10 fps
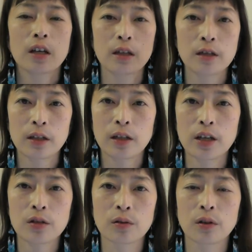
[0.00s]
陰性
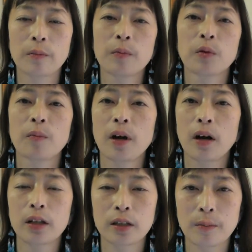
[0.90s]
体質の食べ物
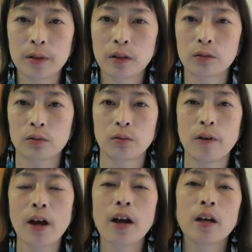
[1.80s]
ばっかり食べてる人
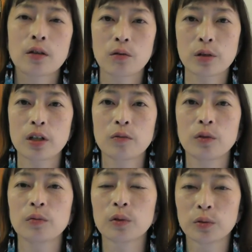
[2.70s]
は陽性の
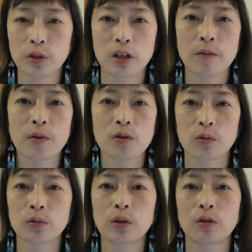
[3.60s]
ものも取り入れま
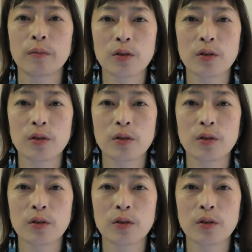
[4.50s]
しょうっていう、